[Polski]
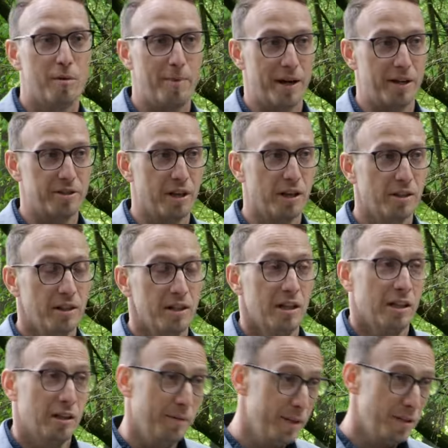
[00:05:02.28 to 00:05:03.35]
poparcia.
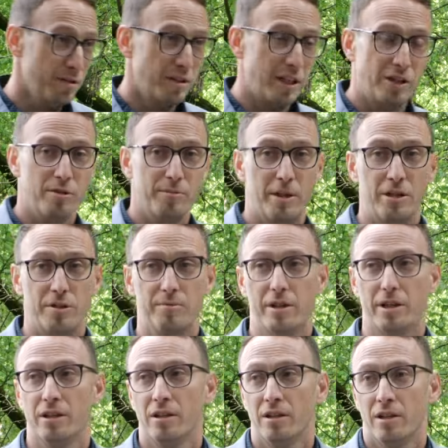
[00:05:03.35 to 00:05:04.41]
Natomiast ostatnio
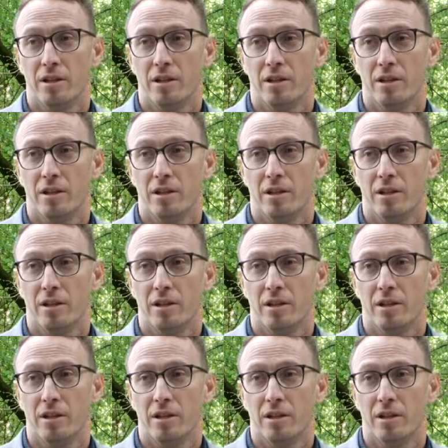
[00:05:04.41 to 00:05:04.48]
mieliśmy